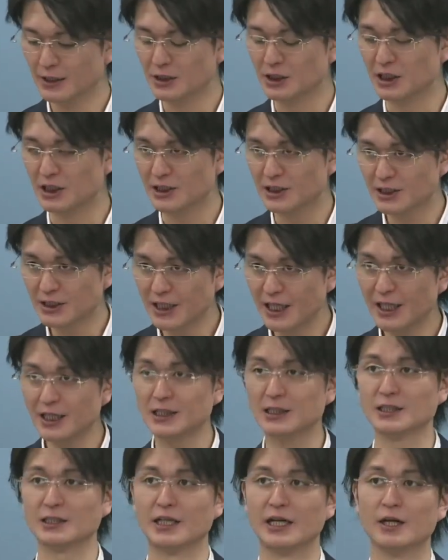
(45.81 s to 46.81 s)
実際
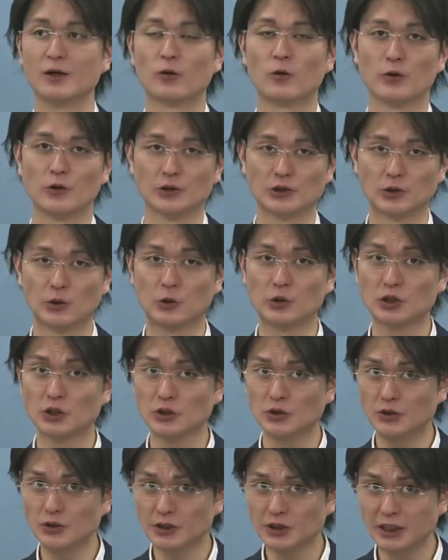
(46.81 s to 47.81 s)
ですね、この即
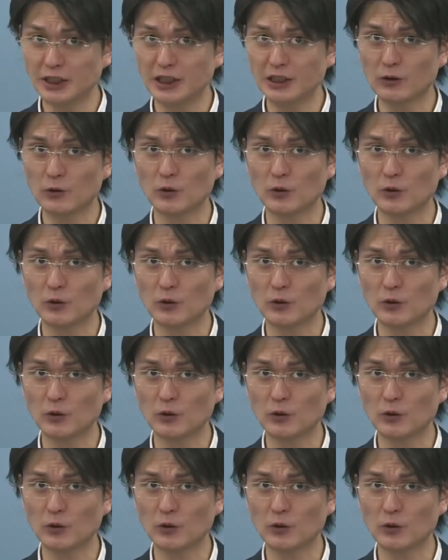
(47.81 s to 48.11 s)
修正